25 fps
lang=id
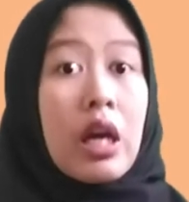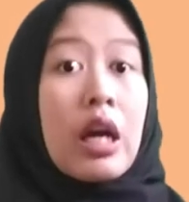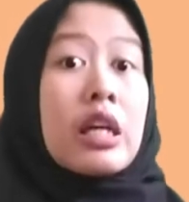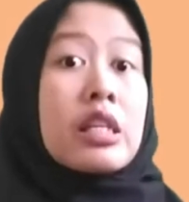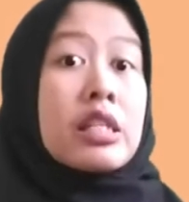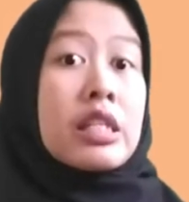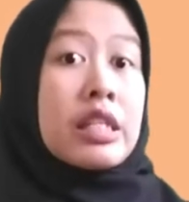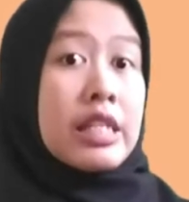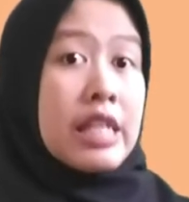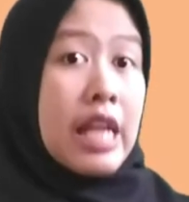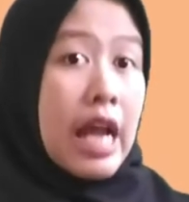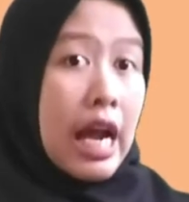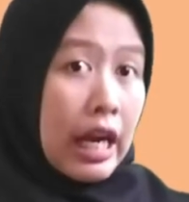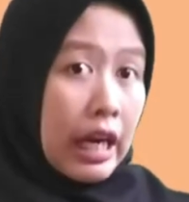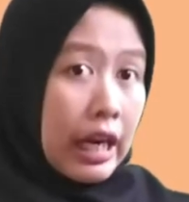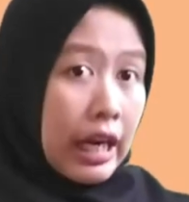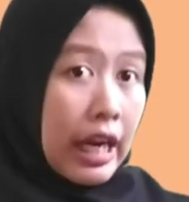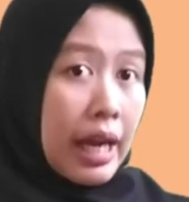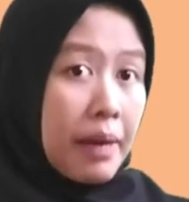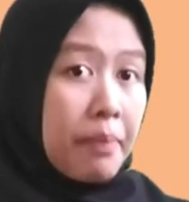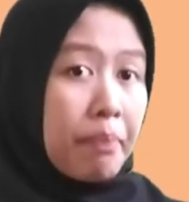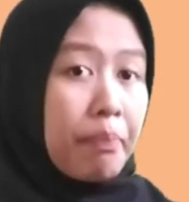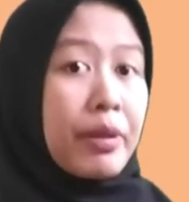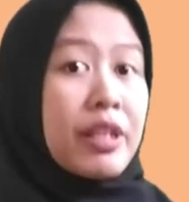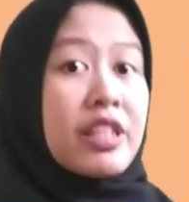
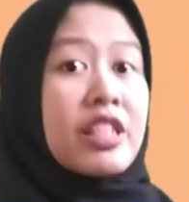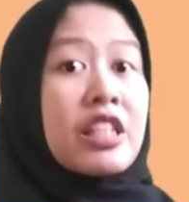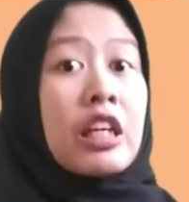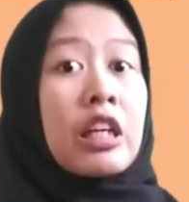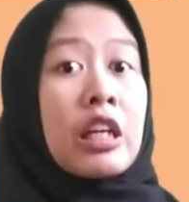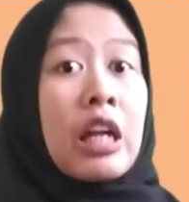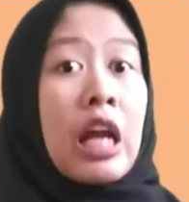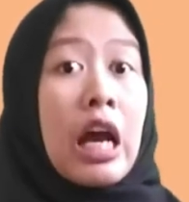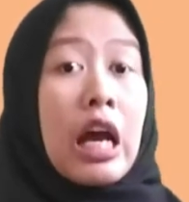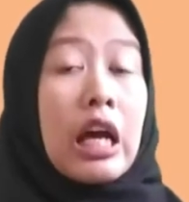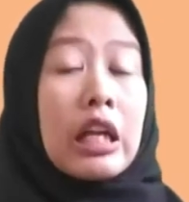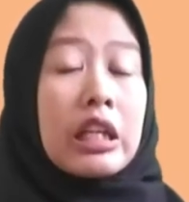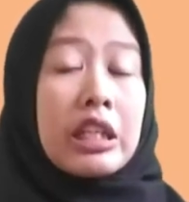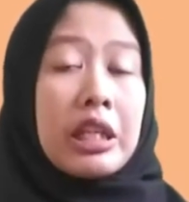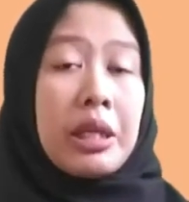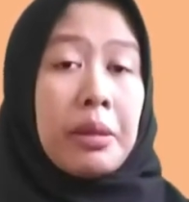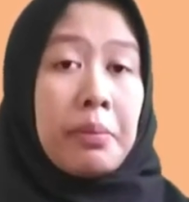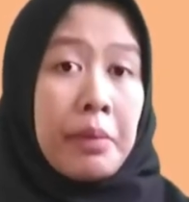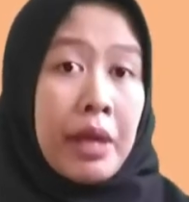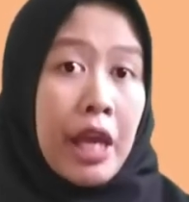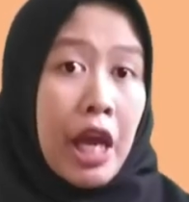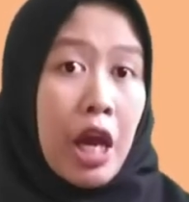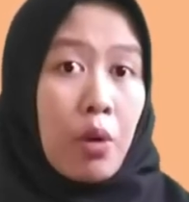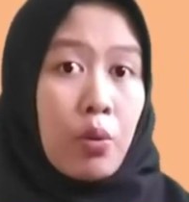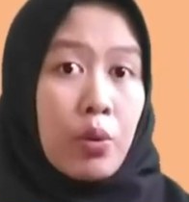Sedangkan pencernaan
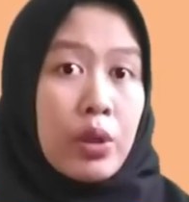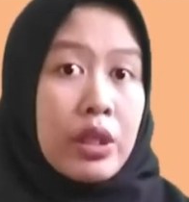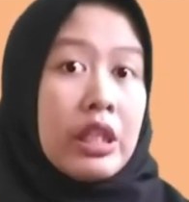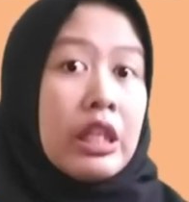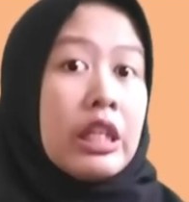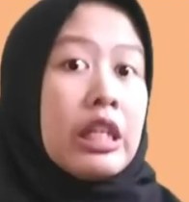kimiawi